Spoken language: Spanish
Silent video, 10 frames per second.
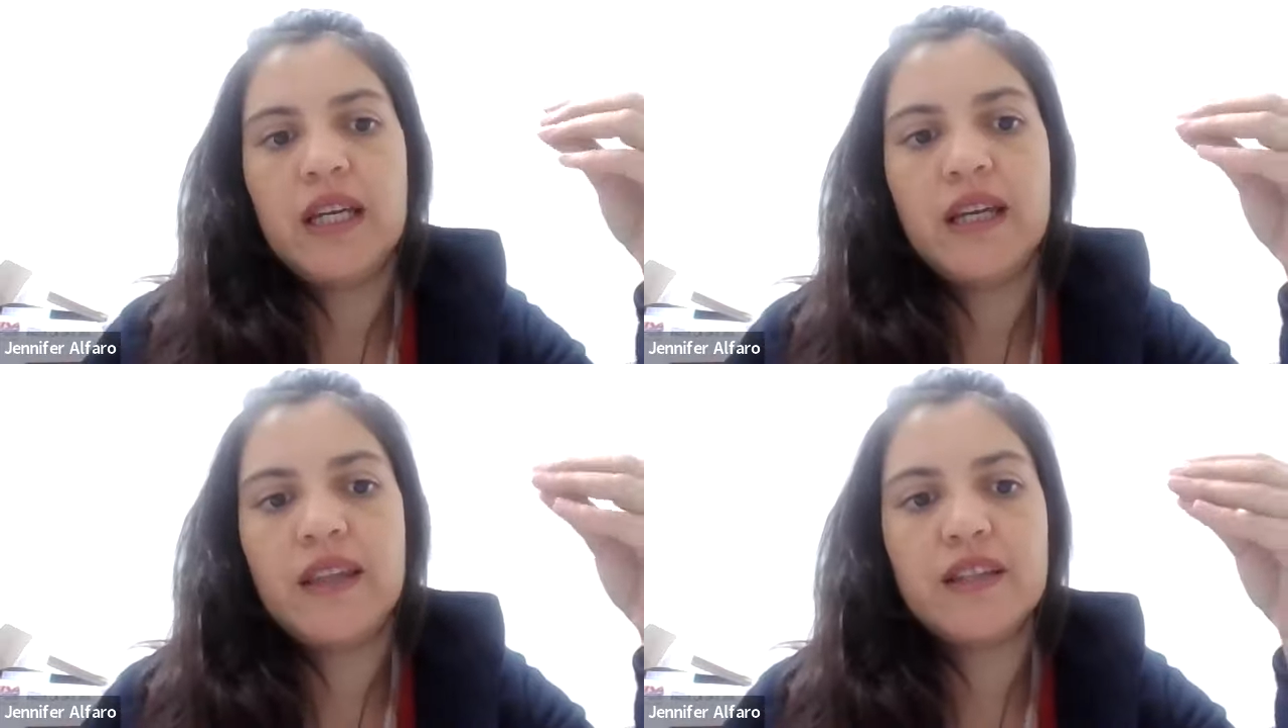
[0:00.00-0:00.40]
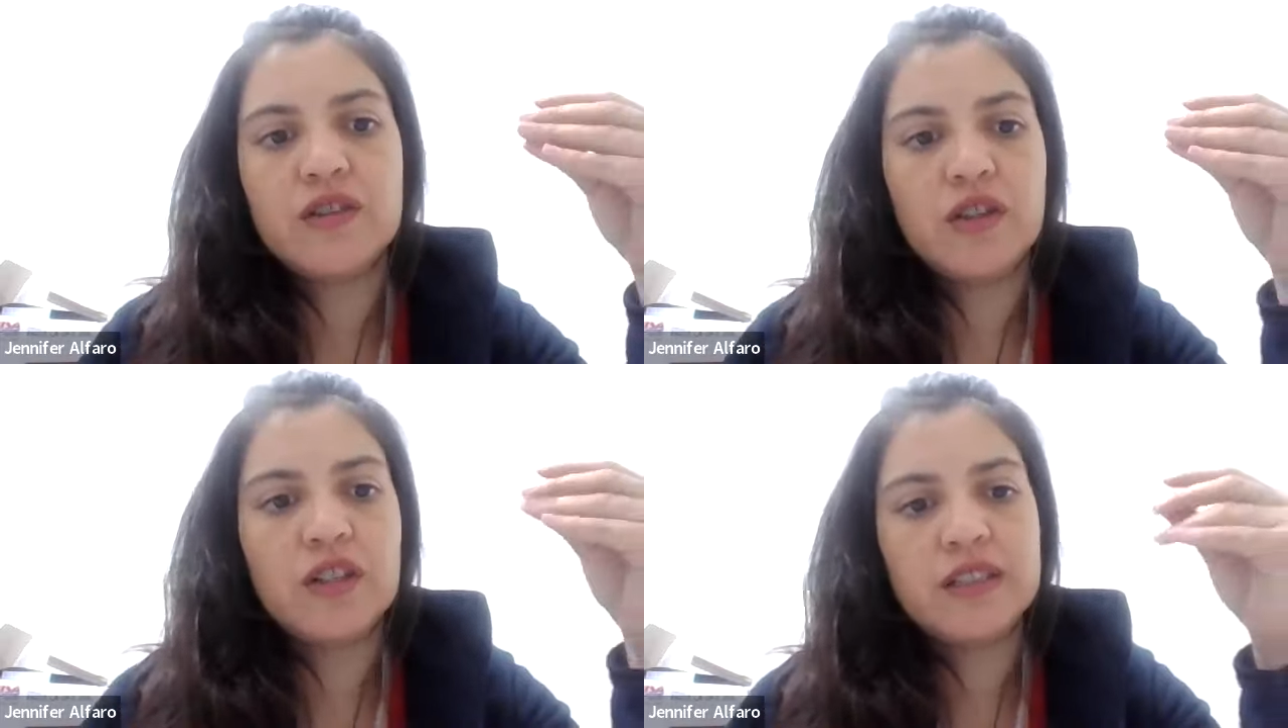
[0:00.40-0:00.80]
Eh, de
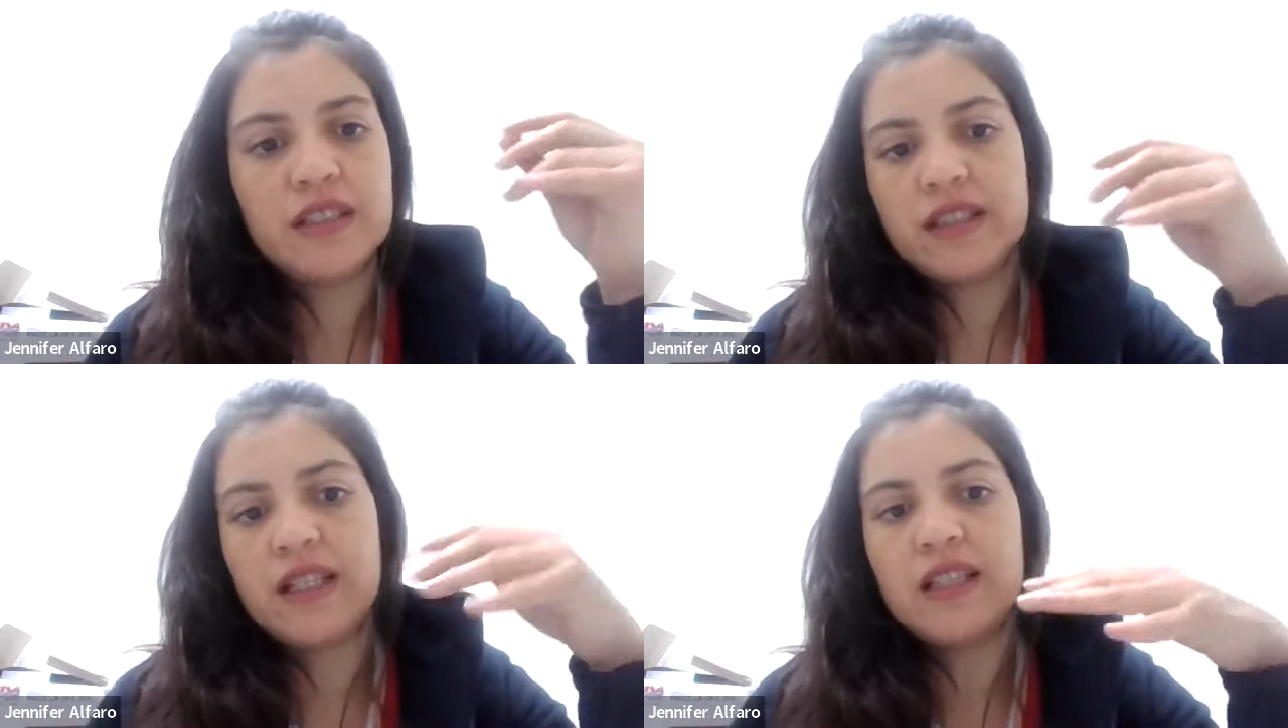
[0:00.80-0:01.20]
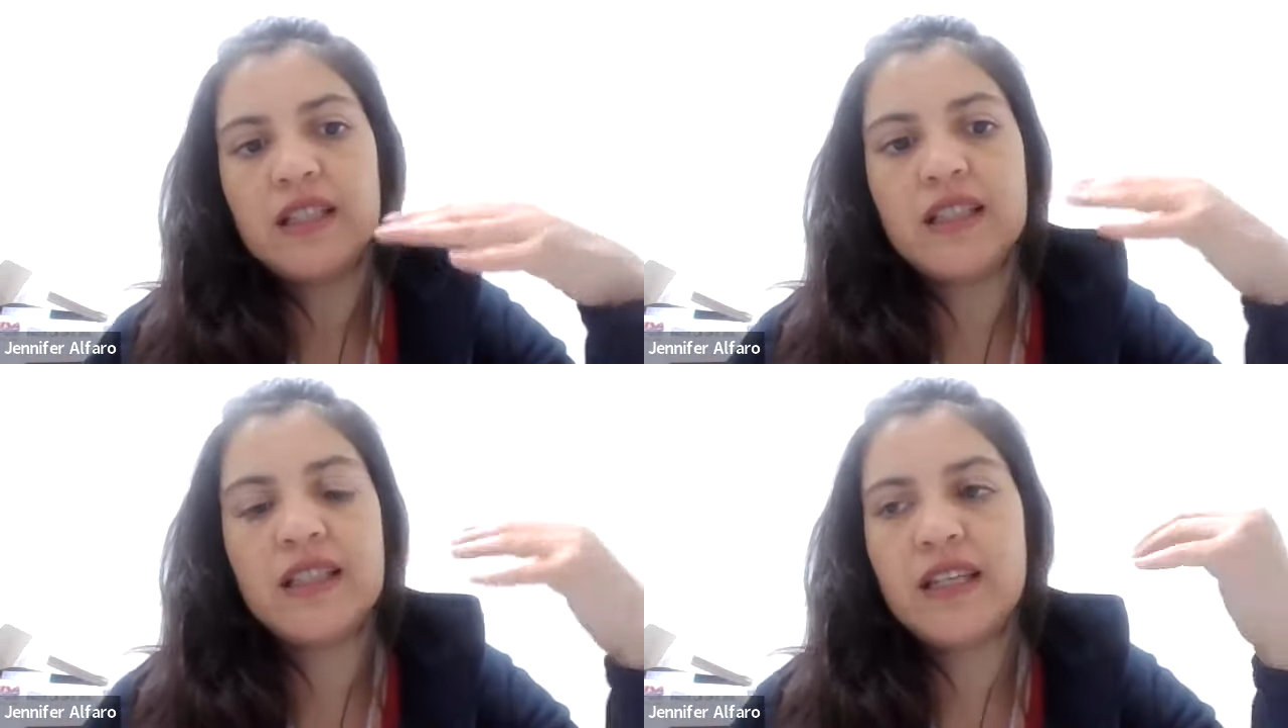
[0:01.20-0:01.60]
hecho, ahora se
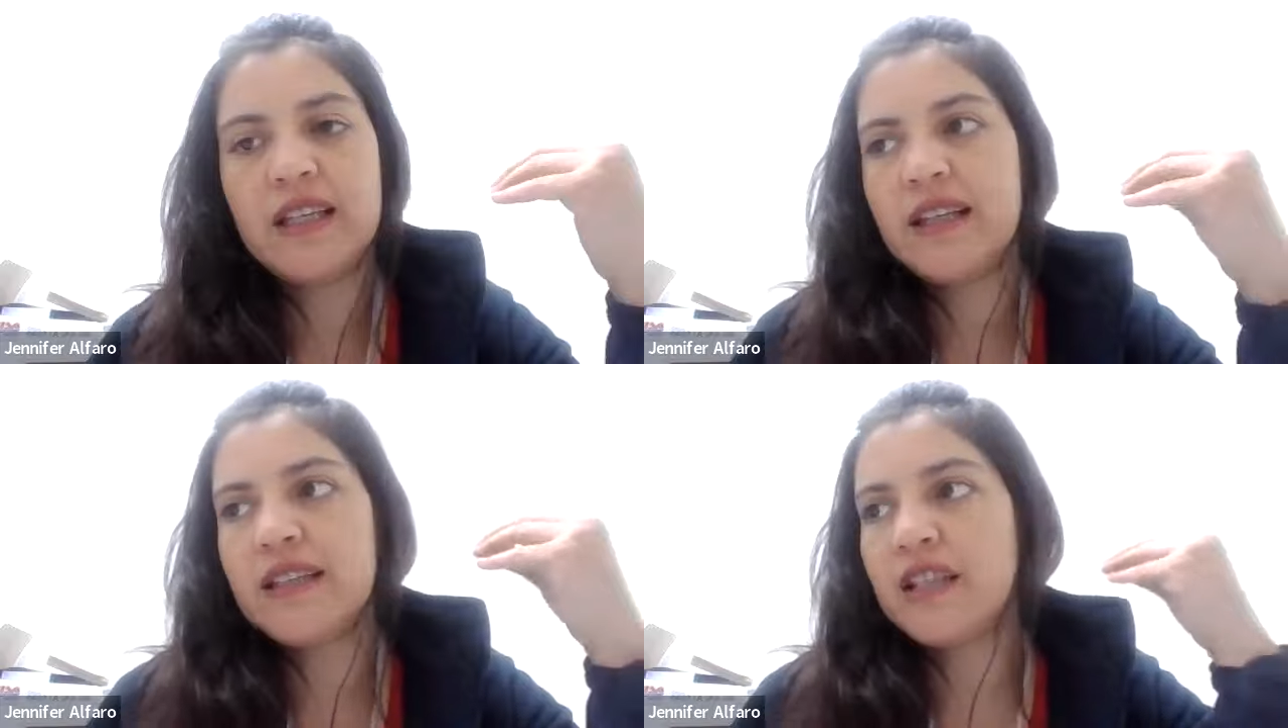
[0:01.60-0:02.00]
está eh,